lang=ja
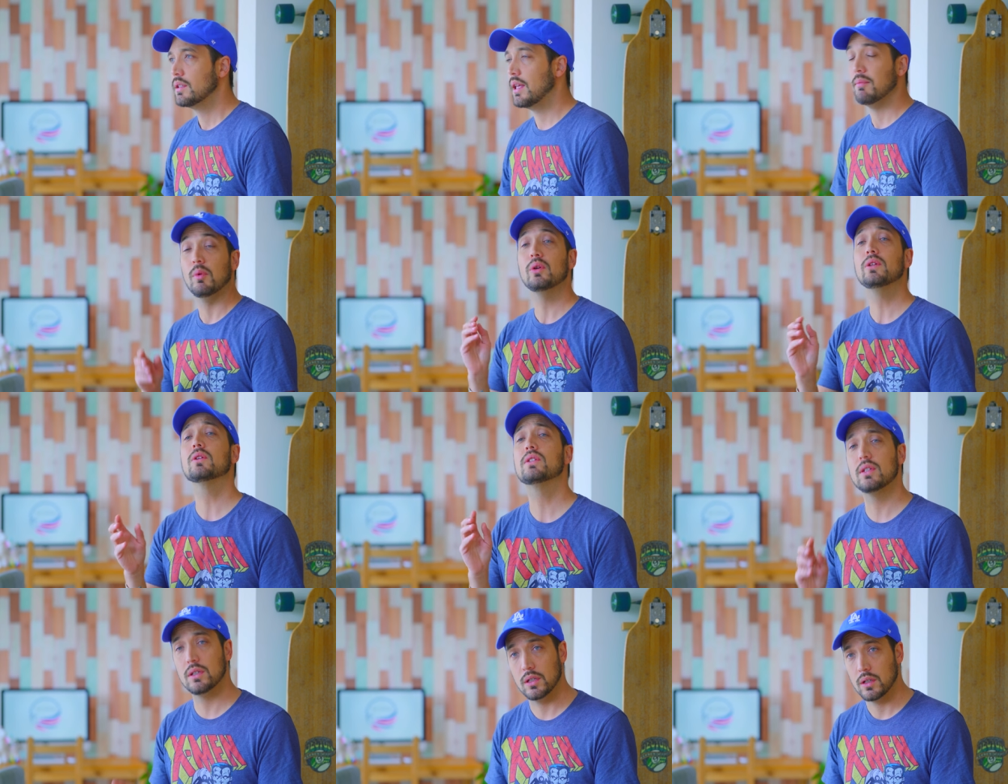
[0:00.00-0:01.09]
でもう一
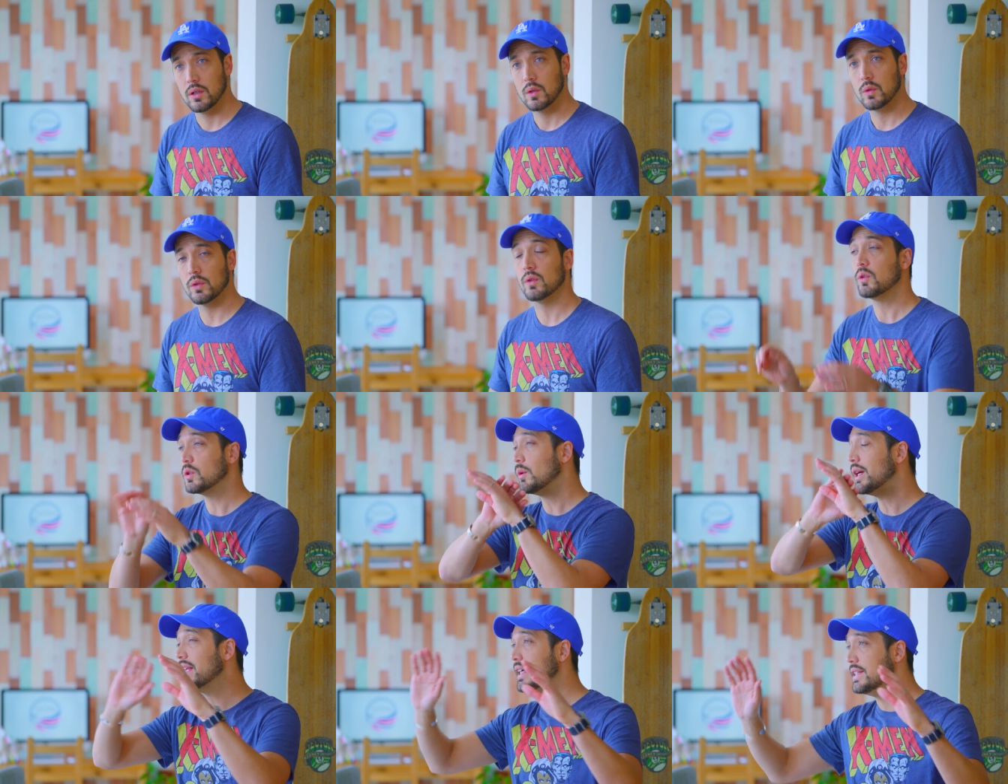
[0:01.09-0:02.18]
つ、この
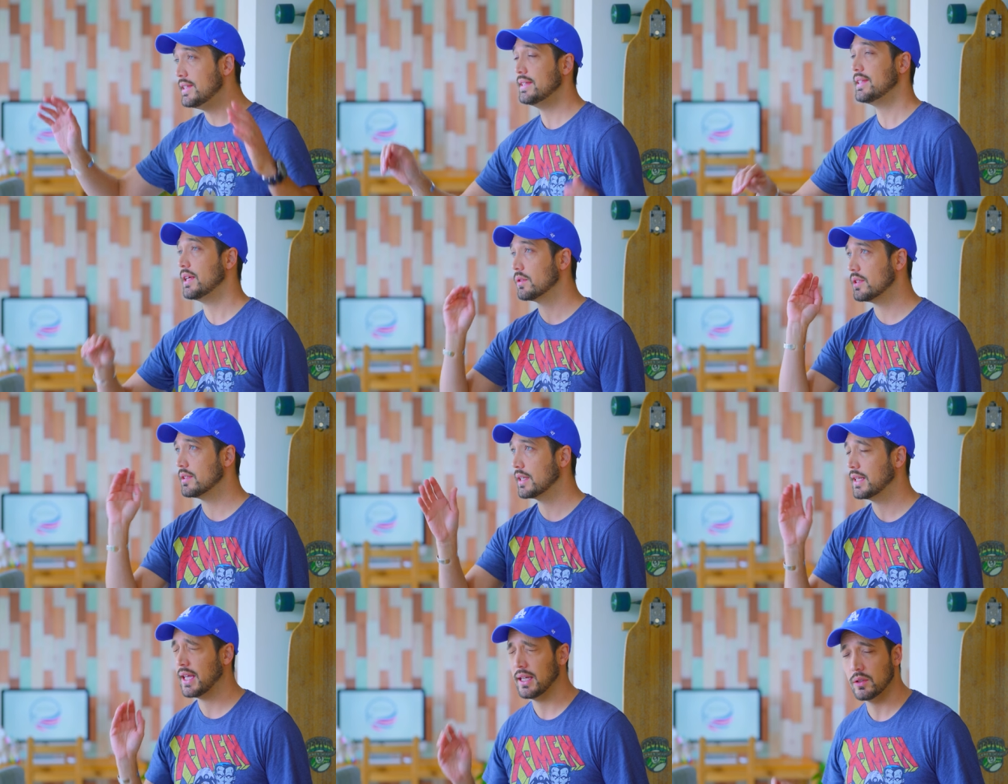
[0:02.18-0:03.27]
断らない人生を続
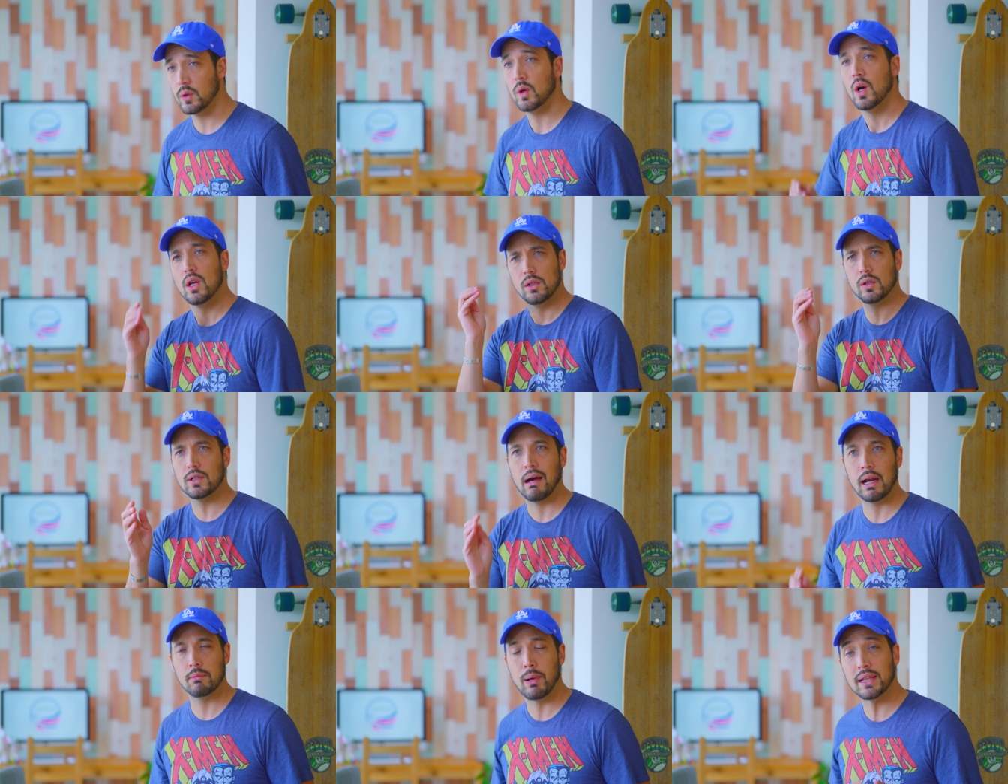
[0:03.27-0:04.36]
けていくとよく
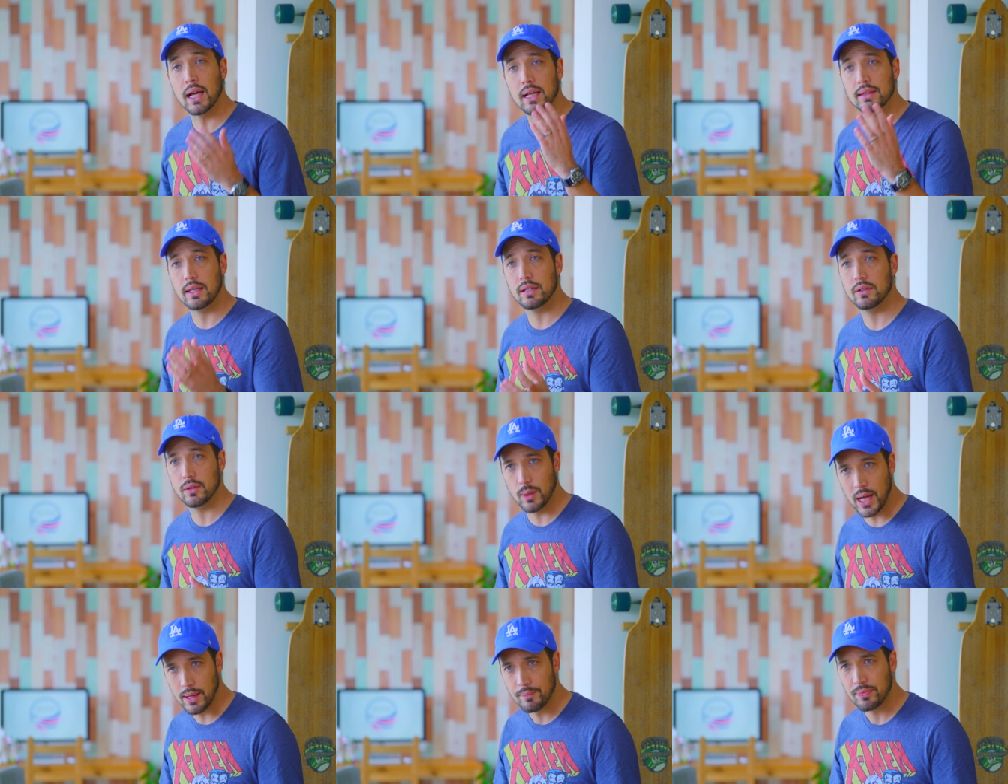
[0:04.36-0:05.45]
あるパターンっていうの
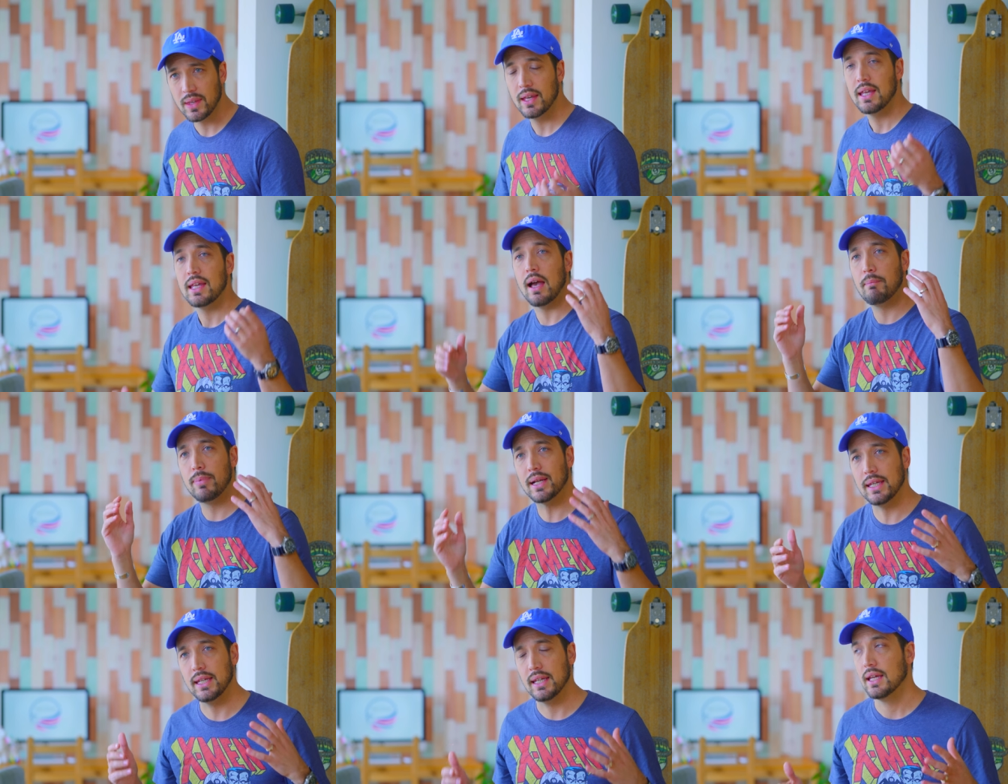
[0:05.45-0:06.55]
は、やっぱ
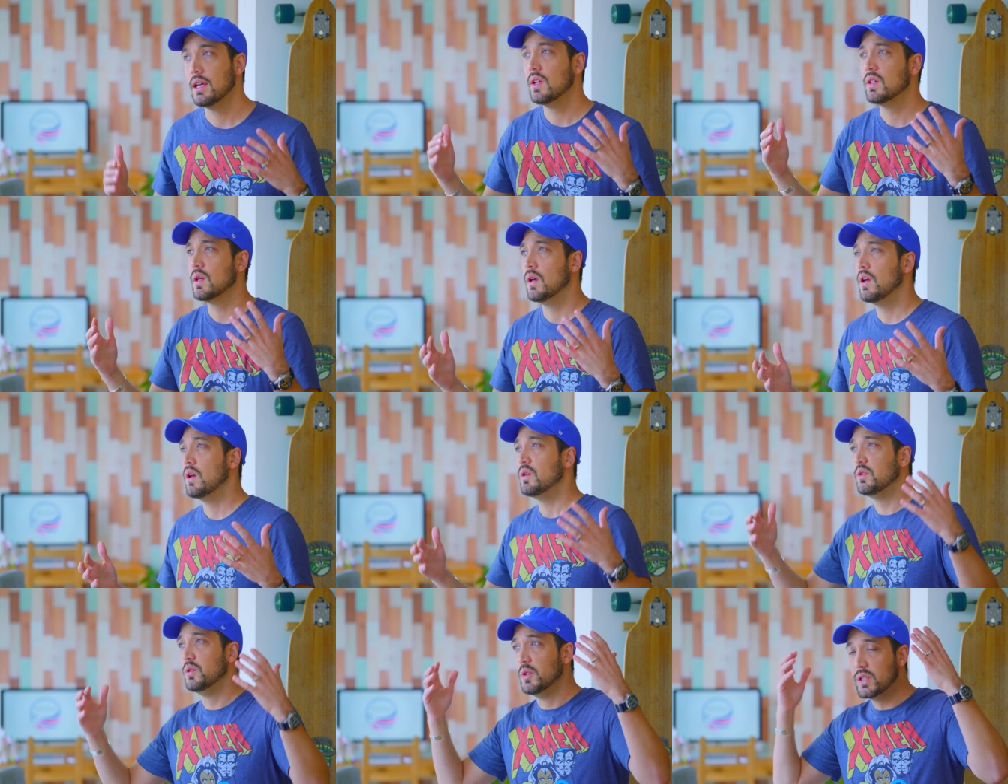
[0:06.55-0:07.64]
り
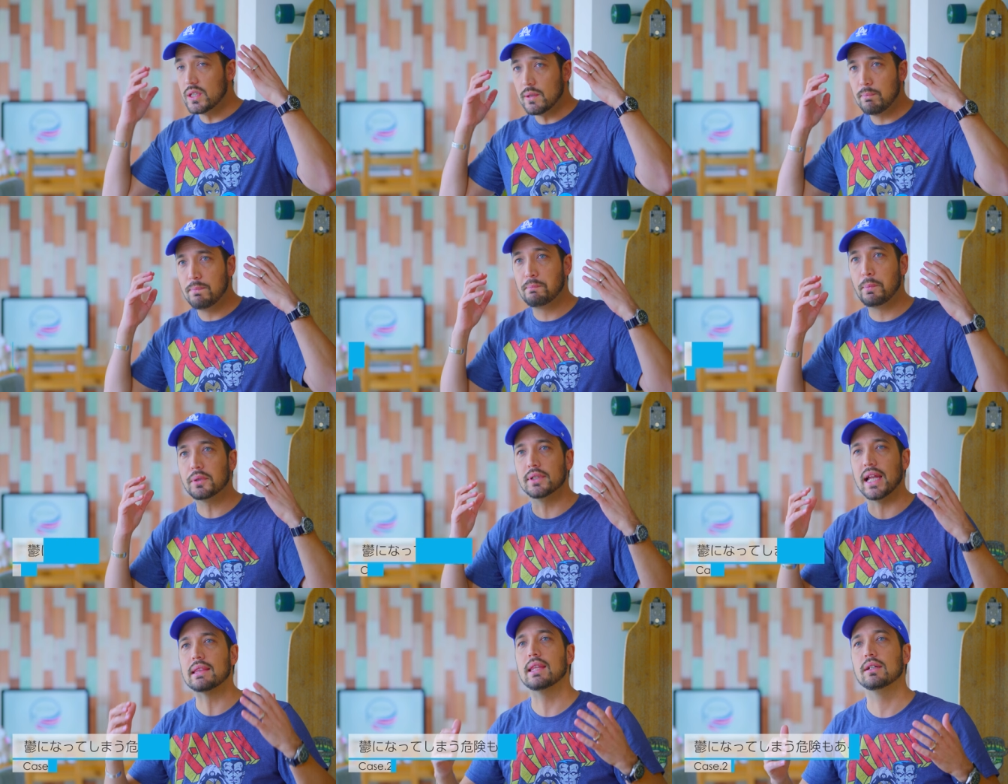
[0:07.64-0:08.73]
うつっぽく
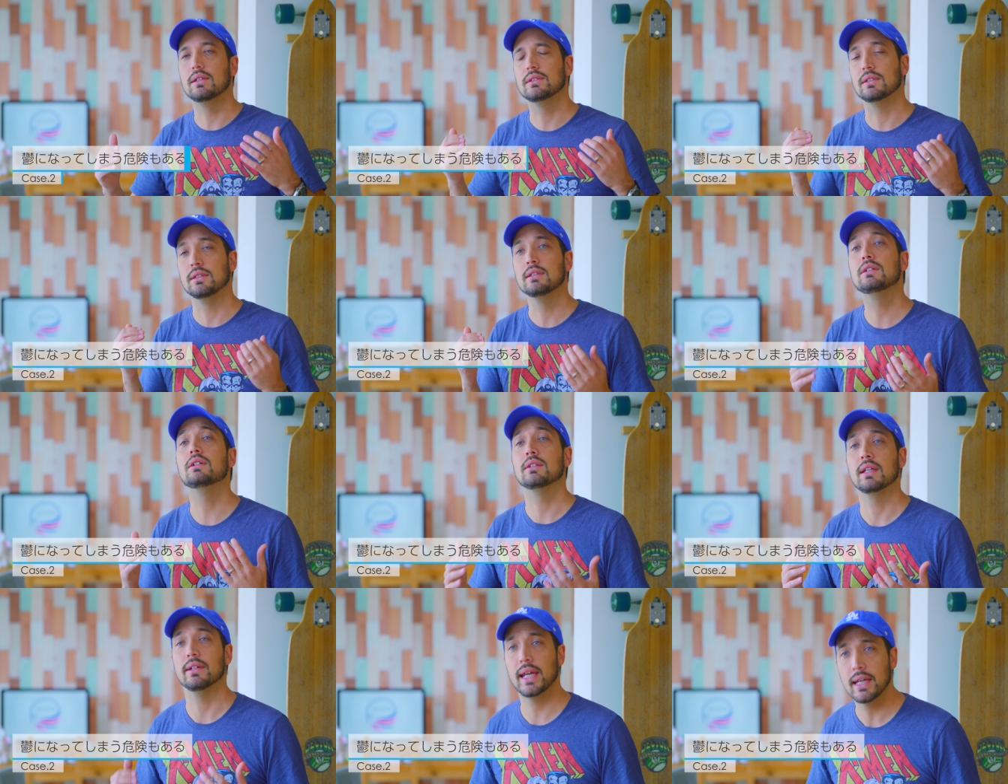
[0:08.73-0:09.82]
なってくるんだよ
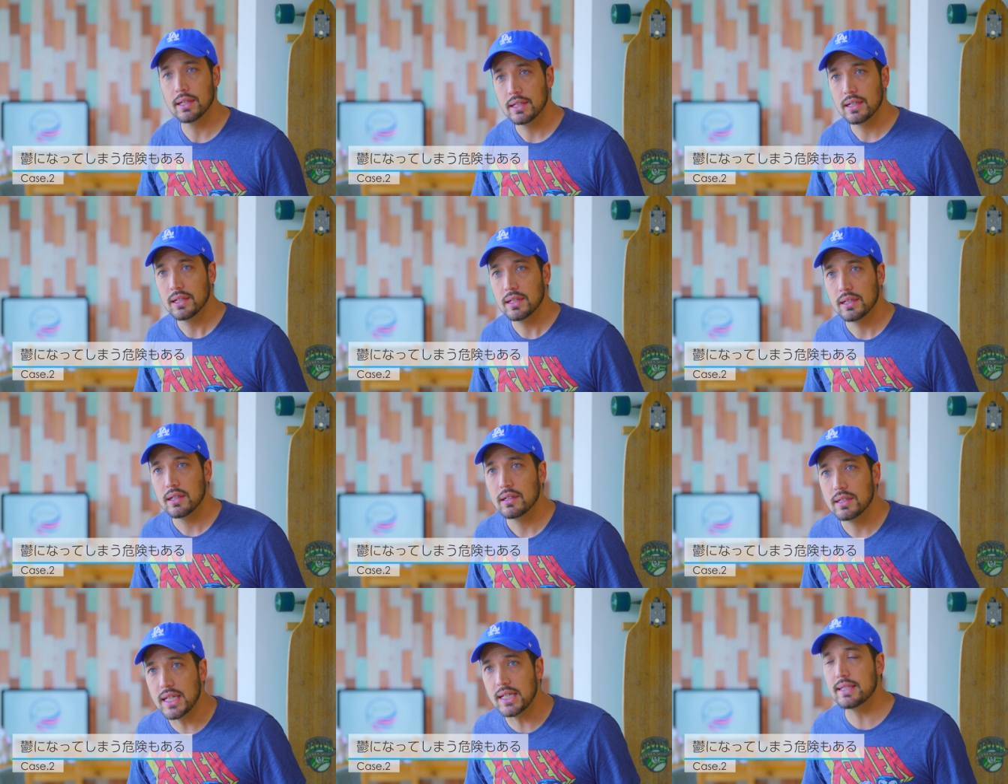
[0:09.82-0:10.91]
ね。
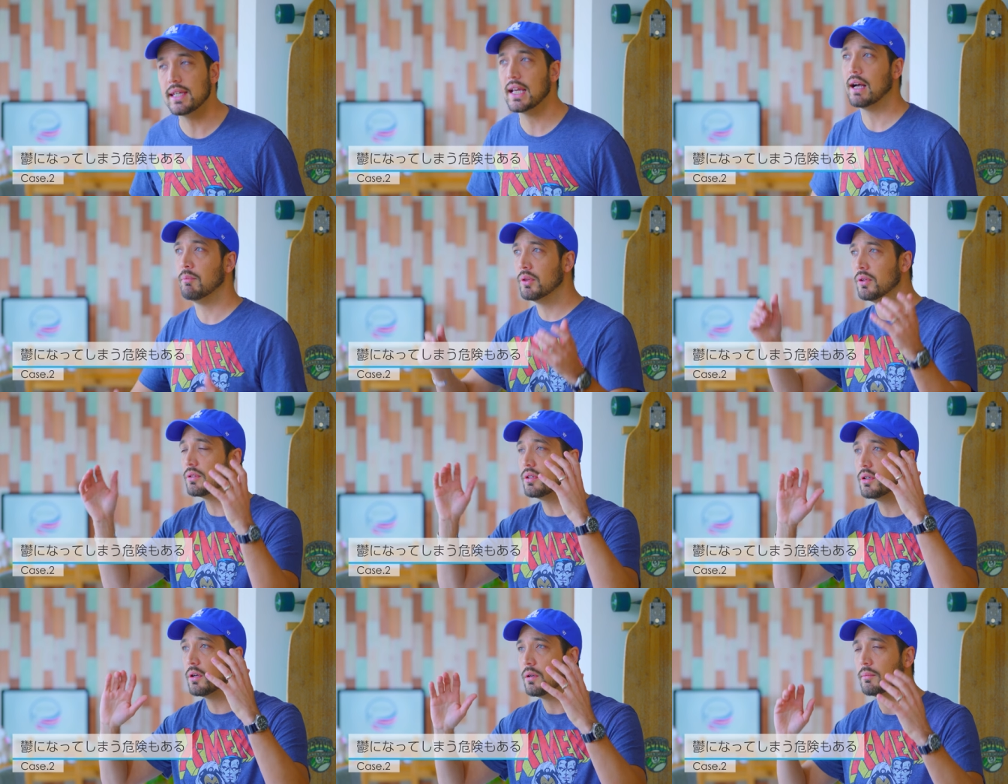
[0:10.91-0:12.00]
人生が
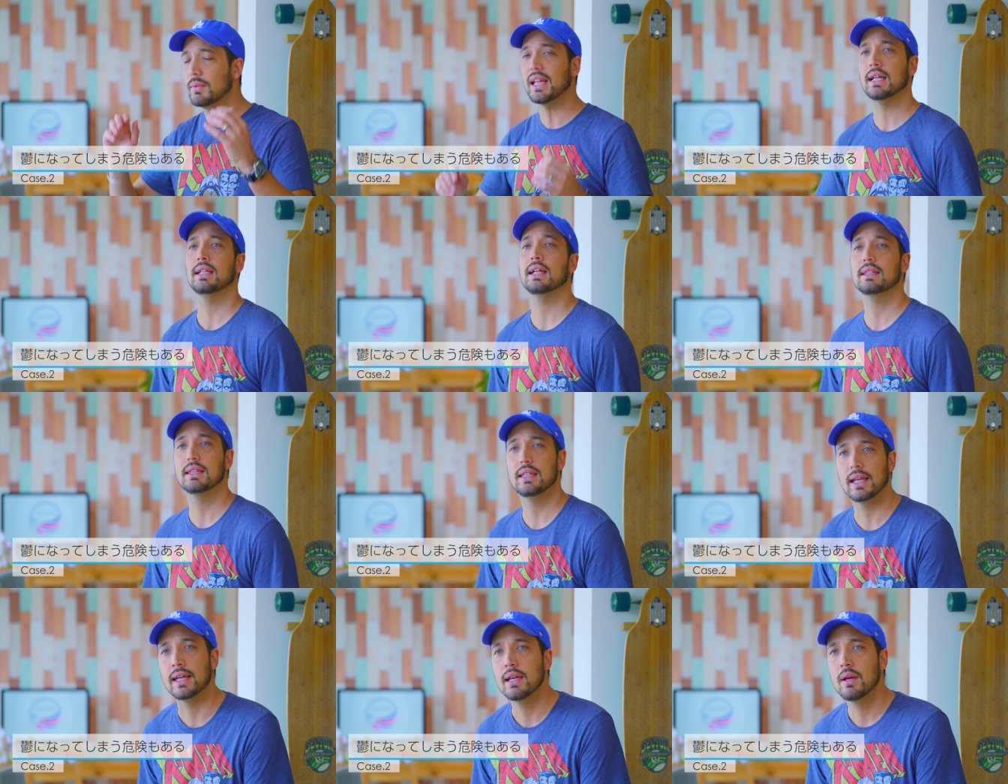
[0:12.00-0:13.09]
モノクロみたいになって、